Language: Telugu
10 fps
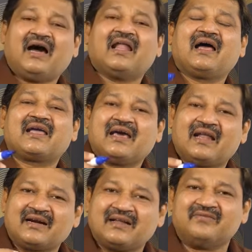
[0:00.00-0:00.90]
అలా
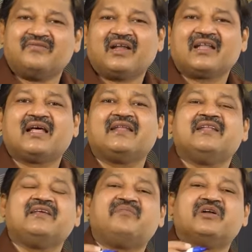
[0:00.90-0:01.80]
గెలకడం వల్ల
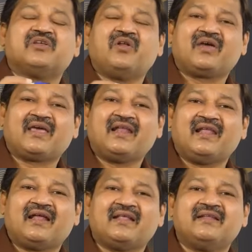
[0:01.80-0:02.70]
నేను ఇబ్బందుల్లోకి
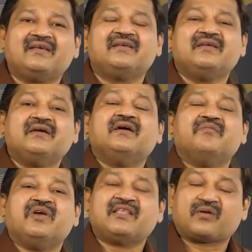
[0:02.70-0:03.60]
వెళ్ళానని
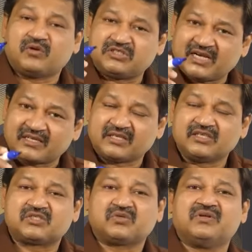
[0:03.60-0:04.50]
మీ దగ్గరకు వచ్చాక
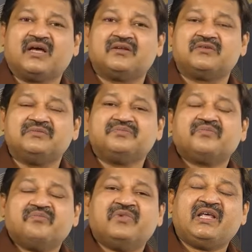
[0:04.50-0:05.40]
తెలుసుకున్నాను
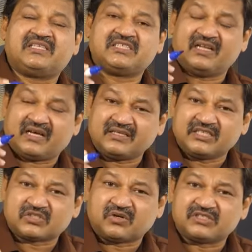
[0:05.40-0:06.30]
మీరు ఇచ్చిన లక్కీ
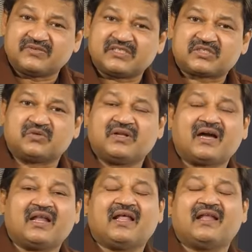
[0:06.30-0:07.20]
స్టోన్స్
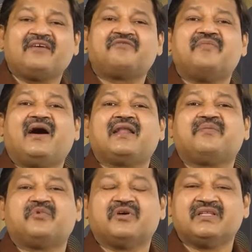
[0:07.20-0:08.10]
వేసుకున్నాక నా లైఫ్
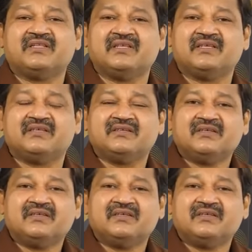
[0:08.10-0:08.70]
మారిపోయింది